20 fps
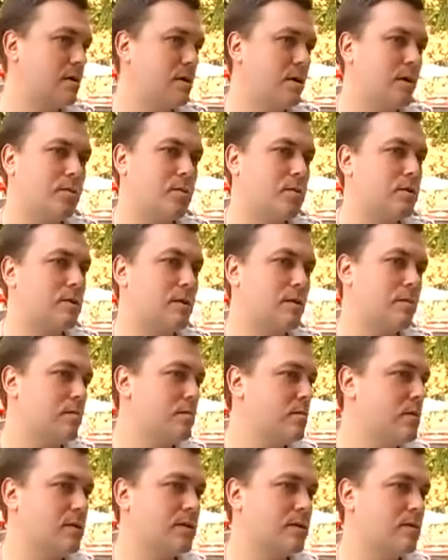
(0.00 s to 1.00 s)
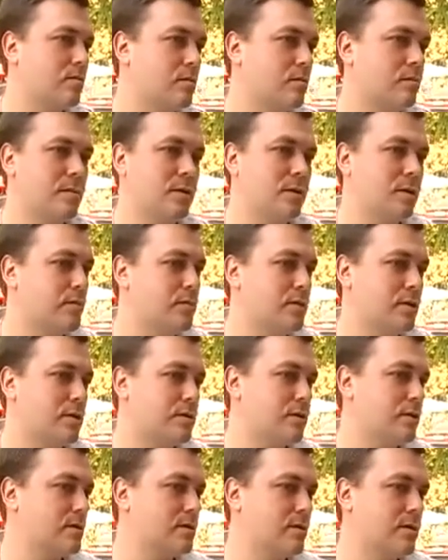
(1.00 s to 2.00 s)
Я просто, у меня знакомый
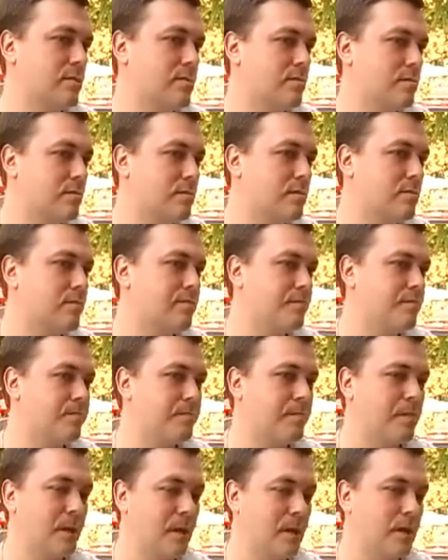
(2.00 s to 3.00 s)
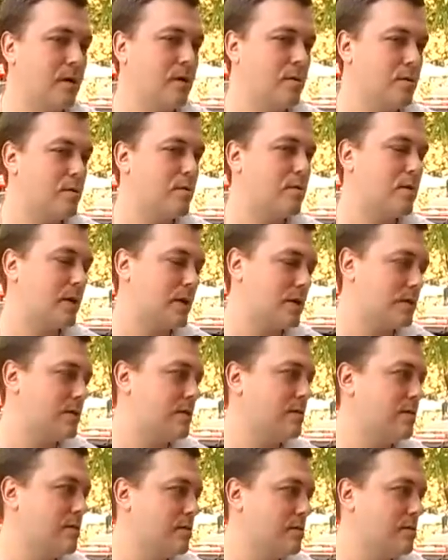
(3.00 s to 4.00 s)
общался с ним, ну, как раз
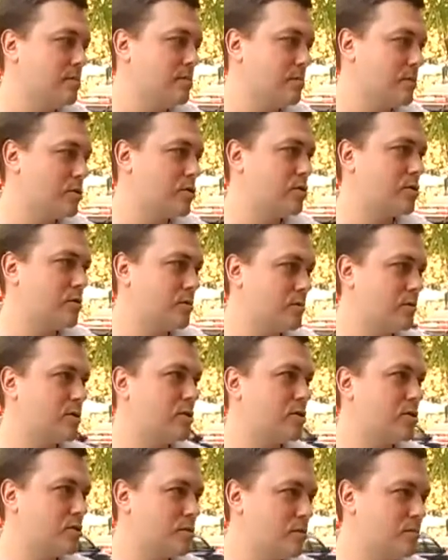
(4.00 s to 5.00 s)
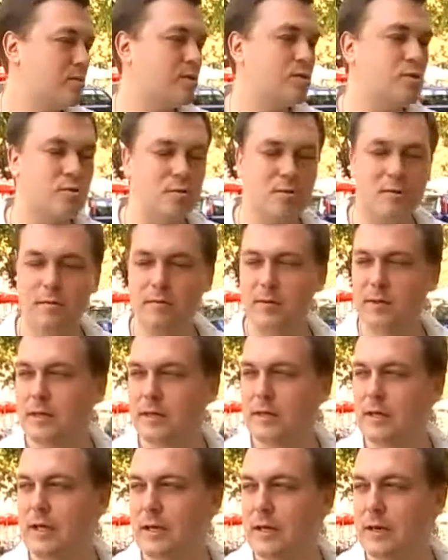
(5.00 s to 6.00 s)
заведует марш, марш, маршрутками и
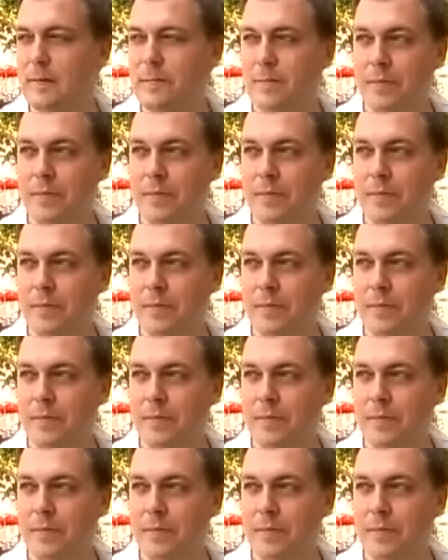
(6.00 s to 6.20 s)
так далее.